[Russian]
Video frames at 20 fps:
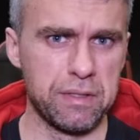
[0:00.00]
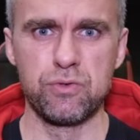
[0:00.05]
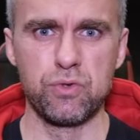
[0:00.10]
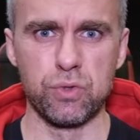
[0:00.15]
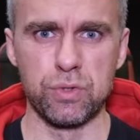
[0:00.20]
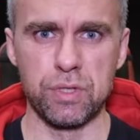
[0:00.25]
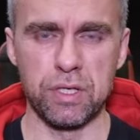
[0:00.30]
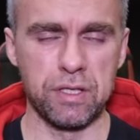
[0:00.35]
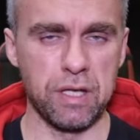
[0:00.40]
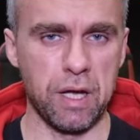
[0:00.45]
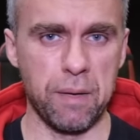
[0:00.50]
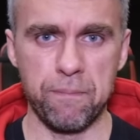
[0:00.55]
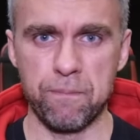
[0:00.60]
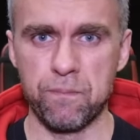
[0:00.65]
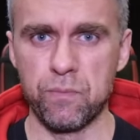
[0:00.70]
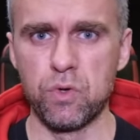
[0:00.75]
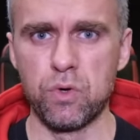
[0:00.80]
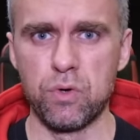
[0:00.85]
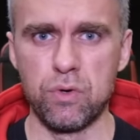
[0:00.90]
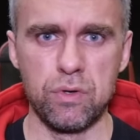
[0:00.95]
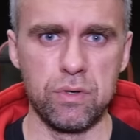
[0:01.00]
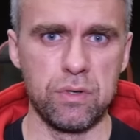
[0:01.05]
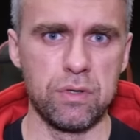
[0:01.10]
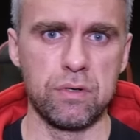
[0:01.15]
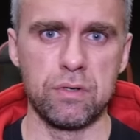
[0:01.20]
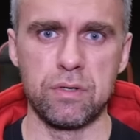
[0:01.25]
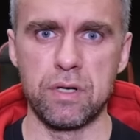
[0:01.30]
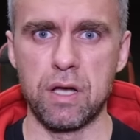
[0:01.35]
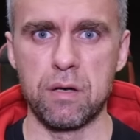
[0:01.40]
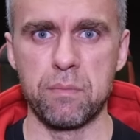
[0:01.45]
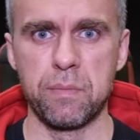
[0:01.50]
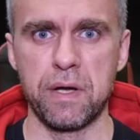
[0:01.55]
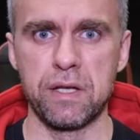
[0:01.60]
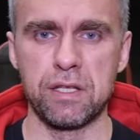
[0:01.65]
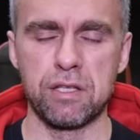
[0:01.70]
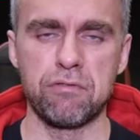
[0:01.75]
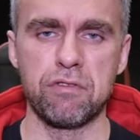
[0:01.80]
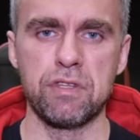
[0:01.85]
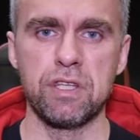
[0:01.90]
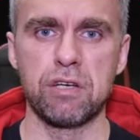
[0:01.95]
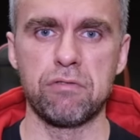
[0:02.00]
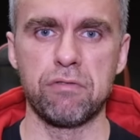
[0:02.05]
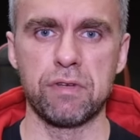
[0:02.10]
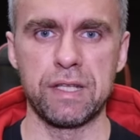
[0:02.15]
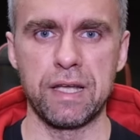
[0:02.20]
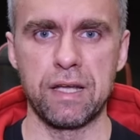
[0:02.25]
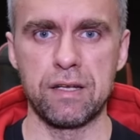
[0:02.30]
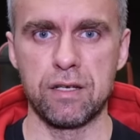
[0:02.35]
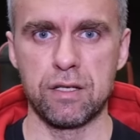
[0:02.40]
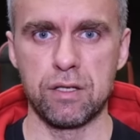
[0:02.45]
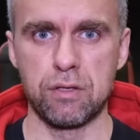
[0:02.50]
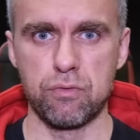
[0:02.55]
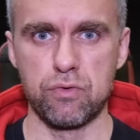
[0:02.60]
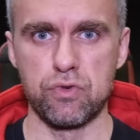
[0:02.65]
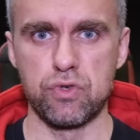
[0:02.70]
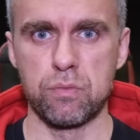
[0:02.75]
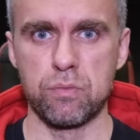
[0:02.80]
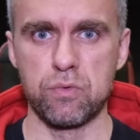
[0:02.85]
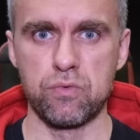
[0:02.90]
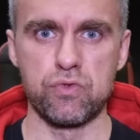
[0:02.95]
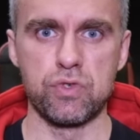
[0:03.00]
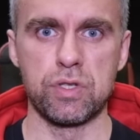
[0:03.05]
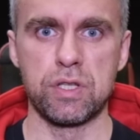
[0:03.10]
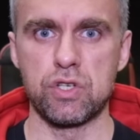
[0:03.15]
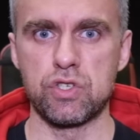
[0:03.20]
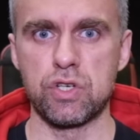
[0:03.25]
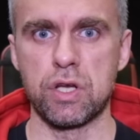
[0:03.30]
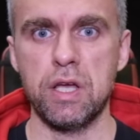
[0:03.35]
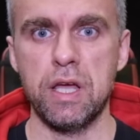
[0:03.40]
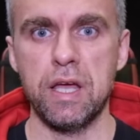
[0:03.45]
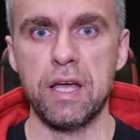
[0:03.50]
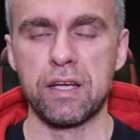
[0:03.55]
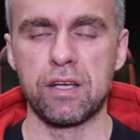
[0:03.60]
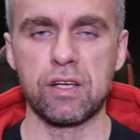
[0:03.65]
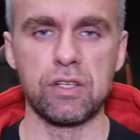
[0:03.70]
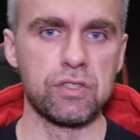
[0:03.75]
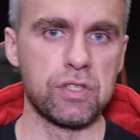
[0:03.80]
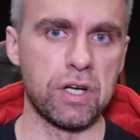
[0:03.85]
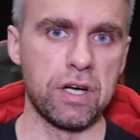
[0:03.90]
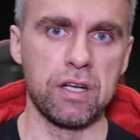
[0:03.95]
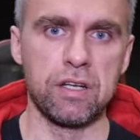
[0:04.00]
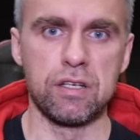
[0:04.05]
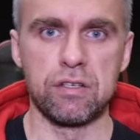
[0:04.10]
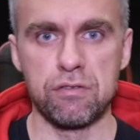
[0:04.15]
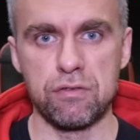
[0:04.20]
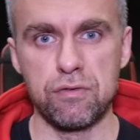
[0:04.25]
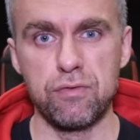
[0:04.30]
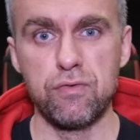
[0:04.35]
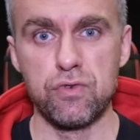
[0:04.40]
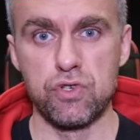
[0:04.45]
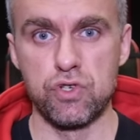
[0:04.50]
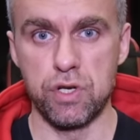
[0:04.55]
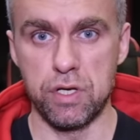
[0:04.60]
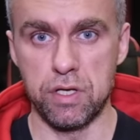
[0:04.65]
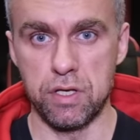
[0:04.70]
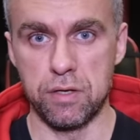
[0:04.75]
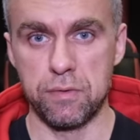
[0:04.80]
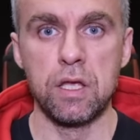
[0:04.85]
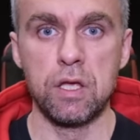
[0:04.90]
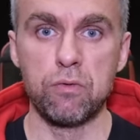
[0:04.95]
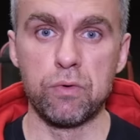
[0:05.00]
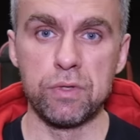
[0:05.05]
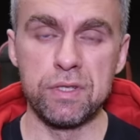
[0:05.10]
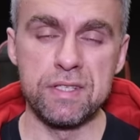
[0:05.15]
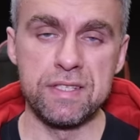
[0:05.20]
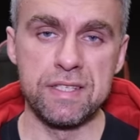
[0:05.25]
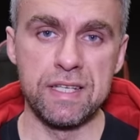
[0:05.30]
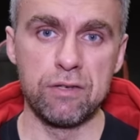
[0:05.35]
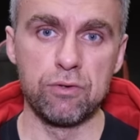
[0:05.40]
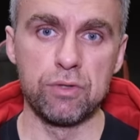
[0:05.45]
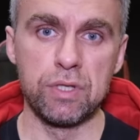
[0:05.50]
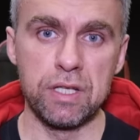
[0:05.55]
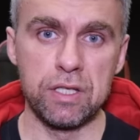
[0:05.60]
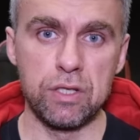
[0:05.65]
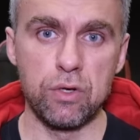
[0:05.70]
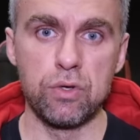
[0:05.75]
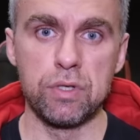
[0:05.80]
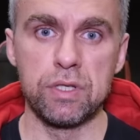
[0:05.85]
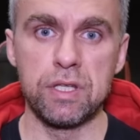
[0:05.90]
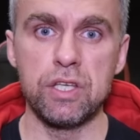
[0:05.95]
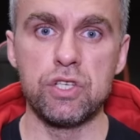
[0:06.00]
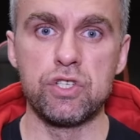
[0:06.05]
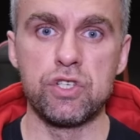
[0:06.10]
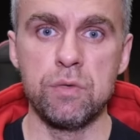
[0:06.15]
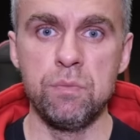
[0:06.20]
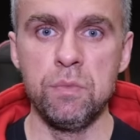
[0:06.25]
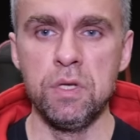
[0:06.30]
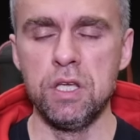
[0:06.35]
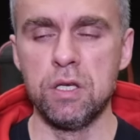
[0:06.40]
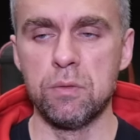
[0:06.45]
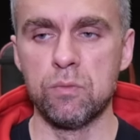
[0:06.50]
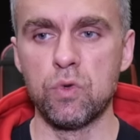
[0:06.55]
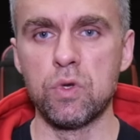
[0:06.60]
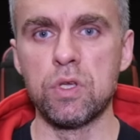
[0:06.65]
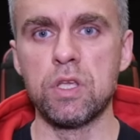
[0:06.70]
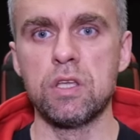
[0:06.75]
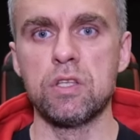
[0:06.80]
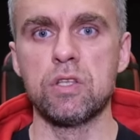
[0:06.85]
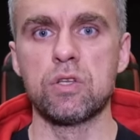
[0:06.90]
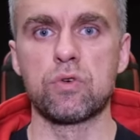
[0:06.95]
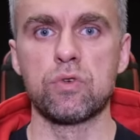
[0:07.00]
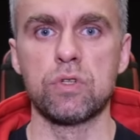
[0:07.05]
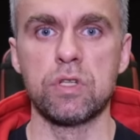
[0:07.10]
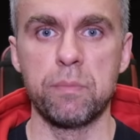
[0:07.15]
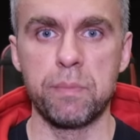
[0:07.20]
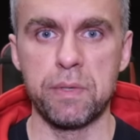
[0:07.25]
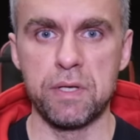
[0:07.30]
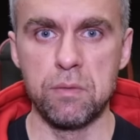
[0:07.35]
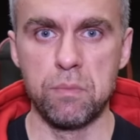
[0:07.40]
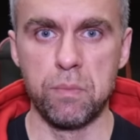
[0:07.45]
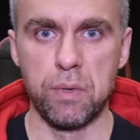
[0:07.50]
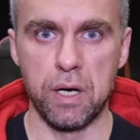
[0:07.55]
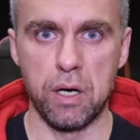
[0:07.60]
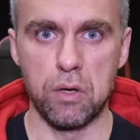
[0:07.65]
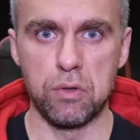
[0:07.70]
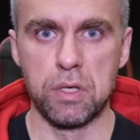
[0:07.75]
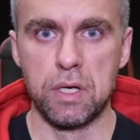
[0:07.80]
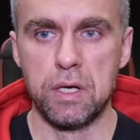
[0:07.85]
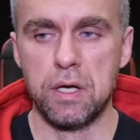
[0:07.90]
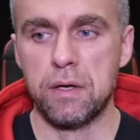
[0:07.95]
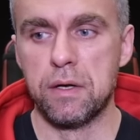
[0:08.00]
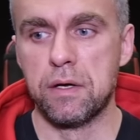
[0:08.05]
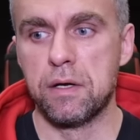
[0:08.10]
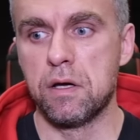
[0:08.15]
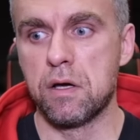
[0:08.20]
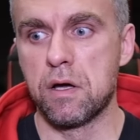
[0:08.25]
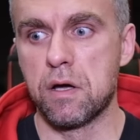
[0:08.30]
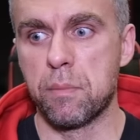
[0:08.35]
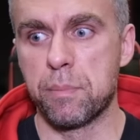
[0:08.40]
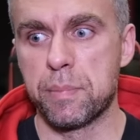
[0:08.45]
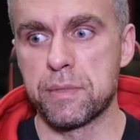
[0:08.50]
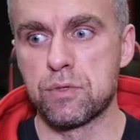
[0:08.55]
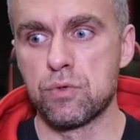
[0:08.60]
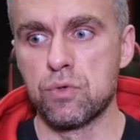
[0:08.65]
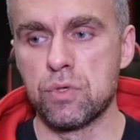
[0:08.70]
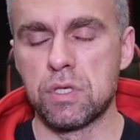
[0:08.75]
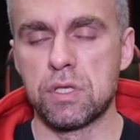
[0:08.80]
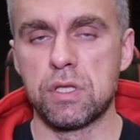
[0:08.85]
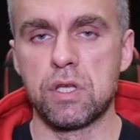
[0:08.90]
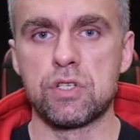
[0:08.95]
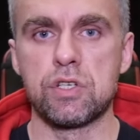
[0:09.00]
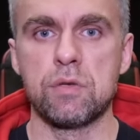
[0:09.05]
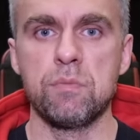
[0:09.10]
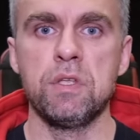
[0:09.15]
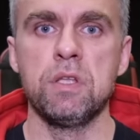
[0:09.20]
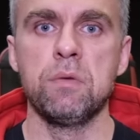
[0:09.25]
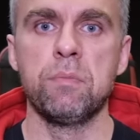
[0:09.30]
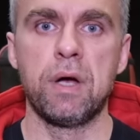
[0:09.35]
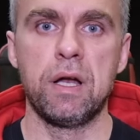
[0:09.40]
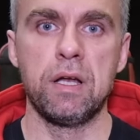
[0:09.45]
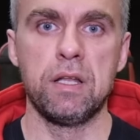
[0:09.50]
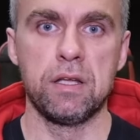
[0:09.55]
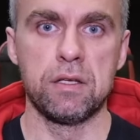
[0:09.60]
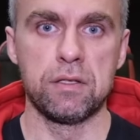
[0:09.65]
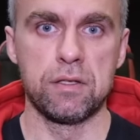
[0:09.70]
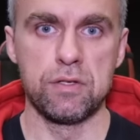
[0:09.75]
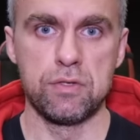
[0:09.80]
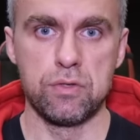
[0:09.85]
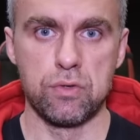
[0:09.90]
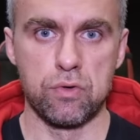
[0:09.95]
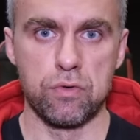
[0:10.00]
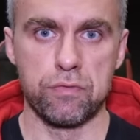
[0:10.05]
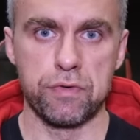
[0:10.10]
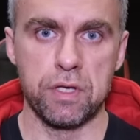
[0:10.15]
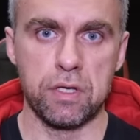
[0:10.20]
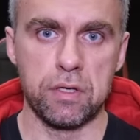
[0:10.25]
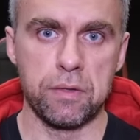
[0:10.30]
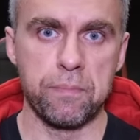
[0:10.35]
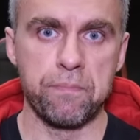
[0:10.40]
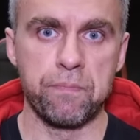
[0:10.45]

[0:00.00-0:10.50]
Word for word: что-то там, но как бы этого не хватает для того, чтобы уже даже контролировать движение. И вот из-за вот этой вот ишемии многие нейроны погибают. А, по сути, даже минимальные дозировки